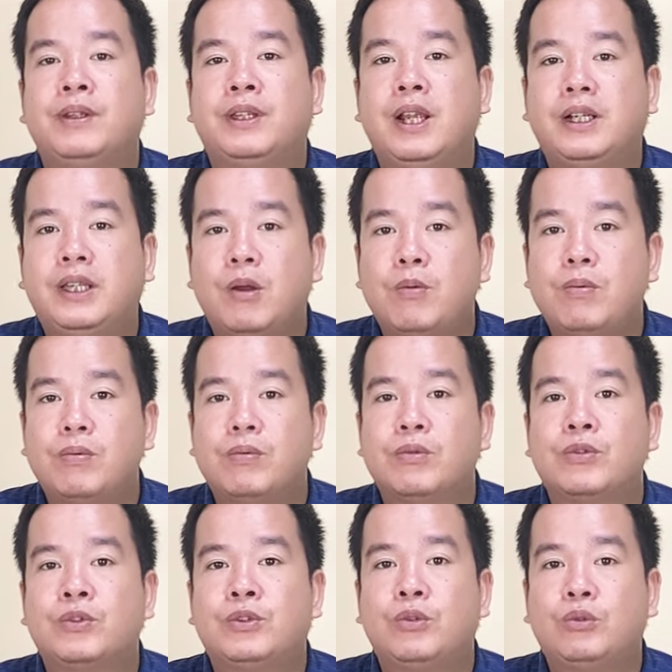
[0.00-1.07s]
TikTok,
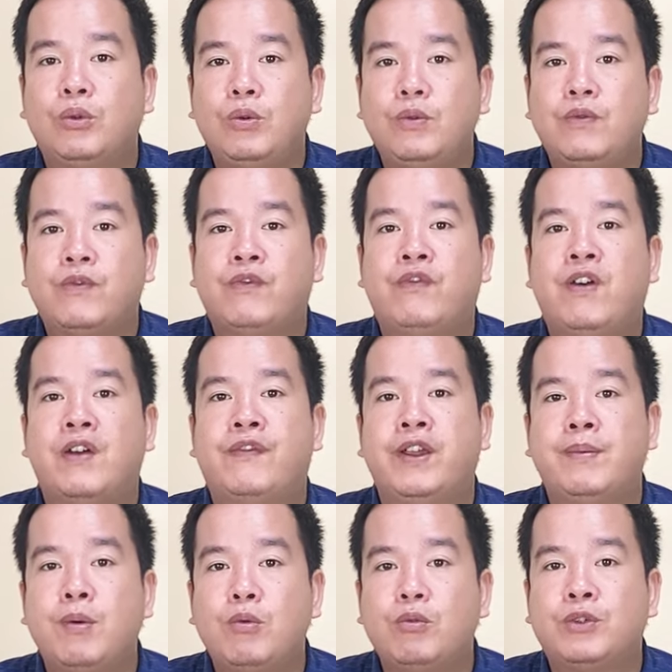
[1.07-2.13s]
YouTube và
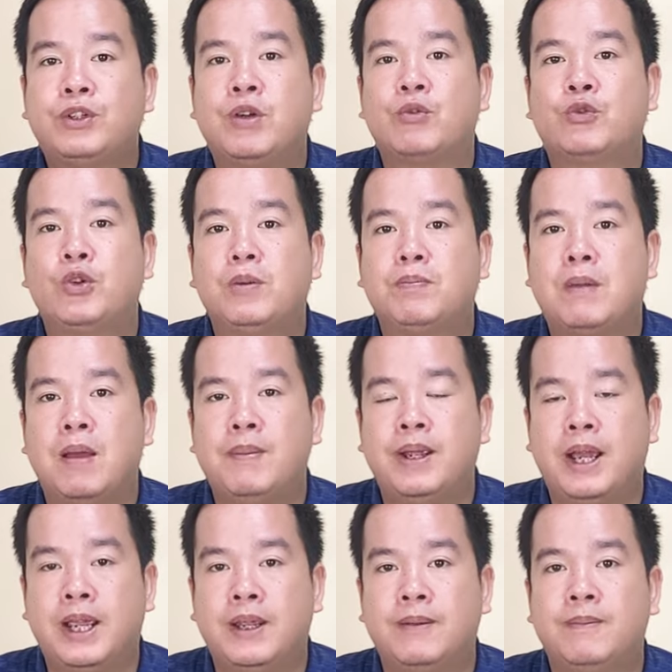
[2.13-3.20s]
Facebook trong suốt 30
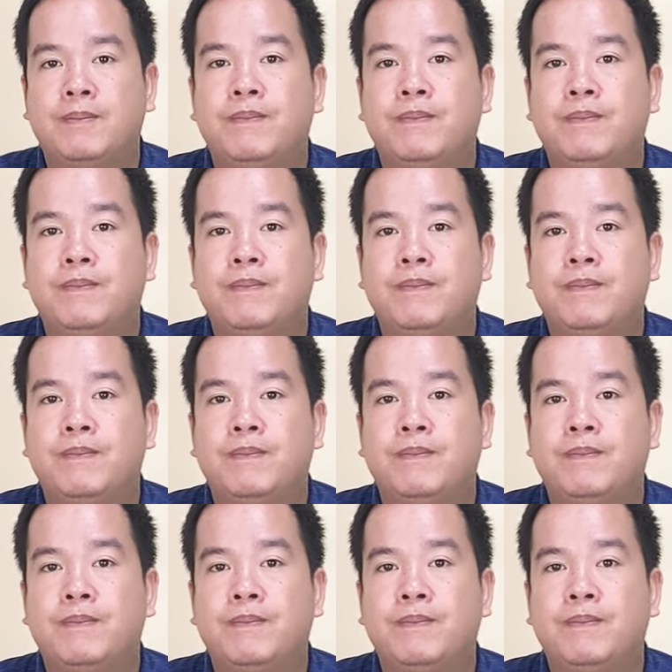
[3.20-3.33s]
ngày.